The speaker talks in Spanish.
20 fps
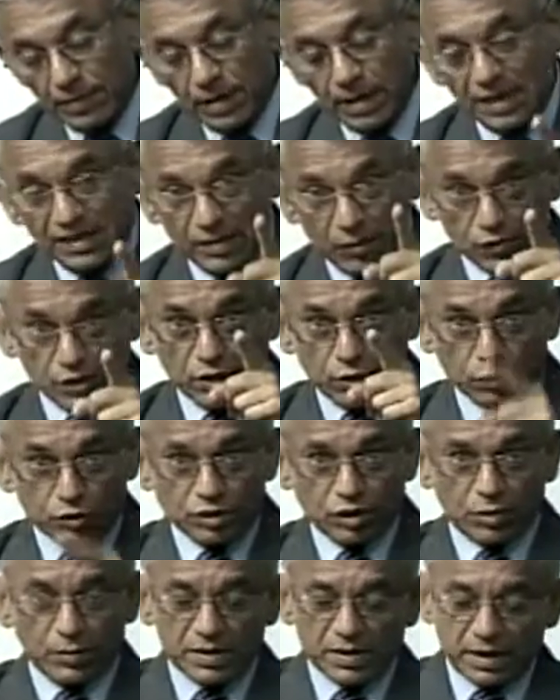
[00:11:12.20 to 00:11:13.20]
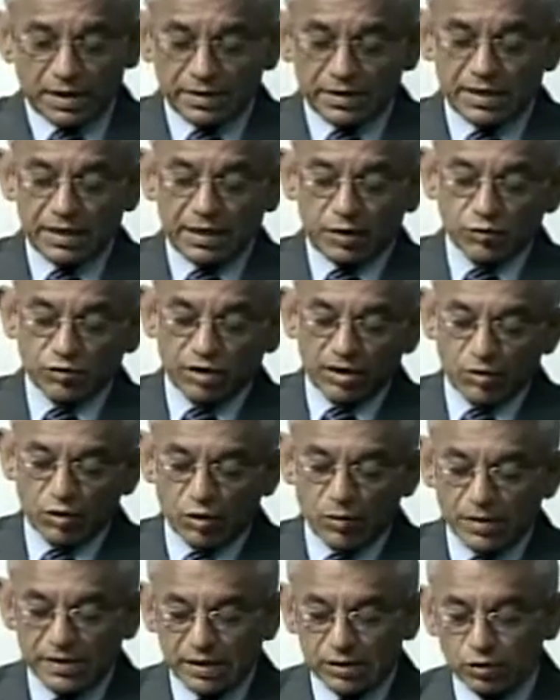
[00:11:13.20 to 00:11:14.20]
Hacemos el corte comercial y ya continuamos
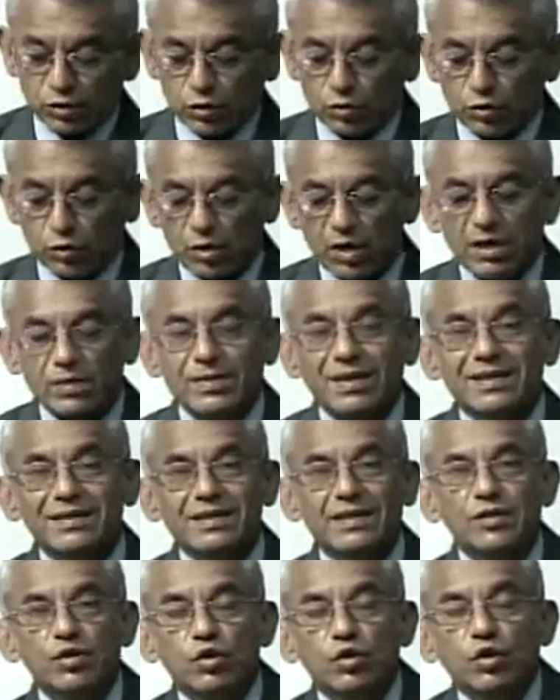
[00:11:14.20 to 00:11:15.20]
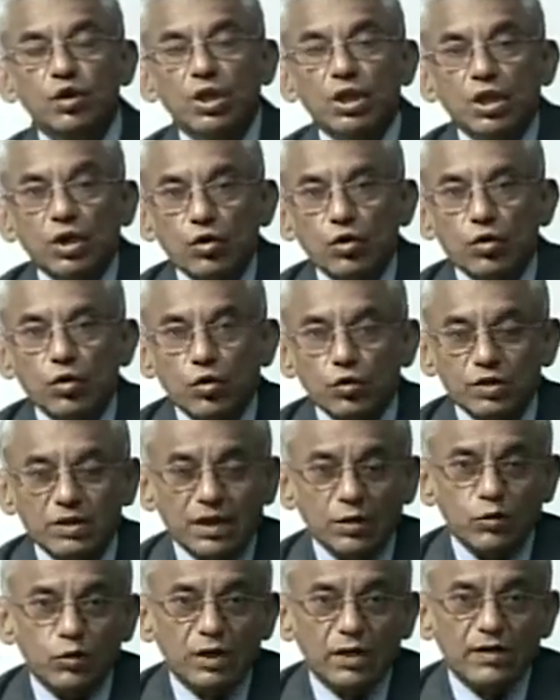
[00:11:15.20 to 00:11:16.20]
conversando con Roraima Atacho,
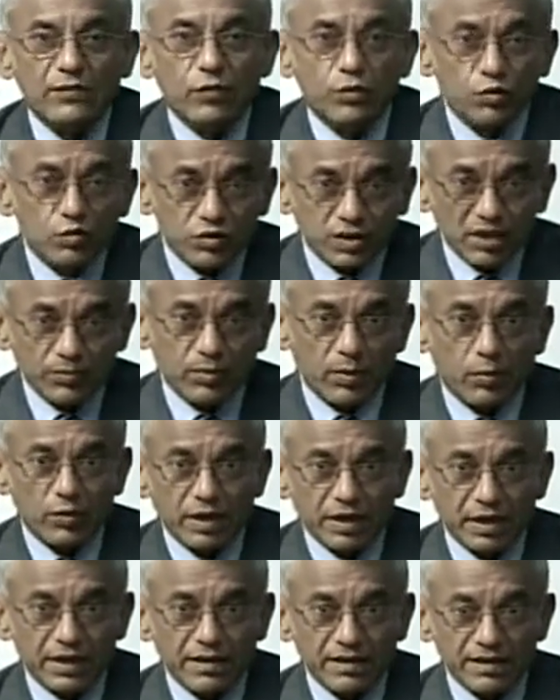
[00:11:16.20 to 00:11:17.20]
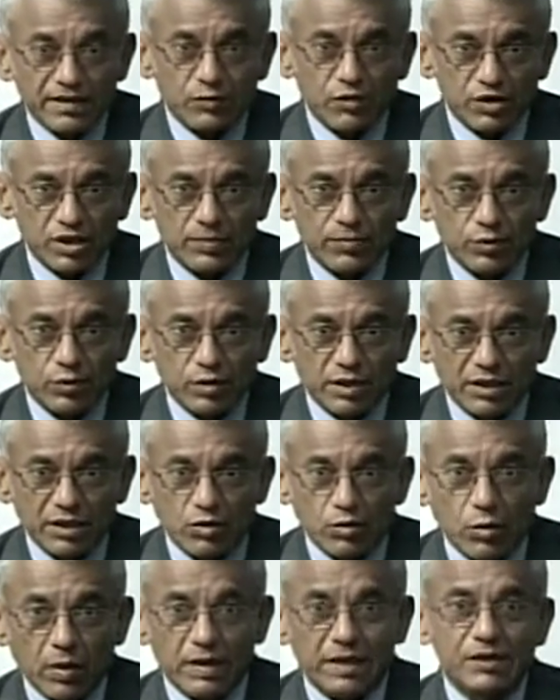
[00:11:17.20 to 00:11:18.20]
coordinadora de Voluntad Popular acá en el municipio
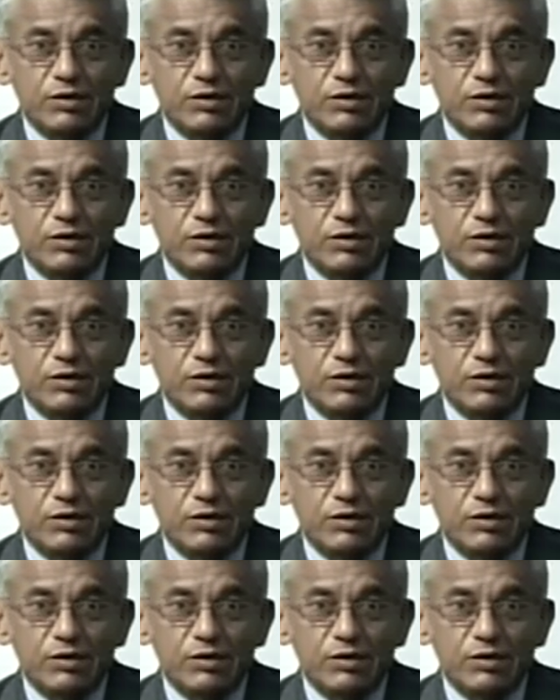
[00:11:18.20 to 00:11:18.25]
Carirubán.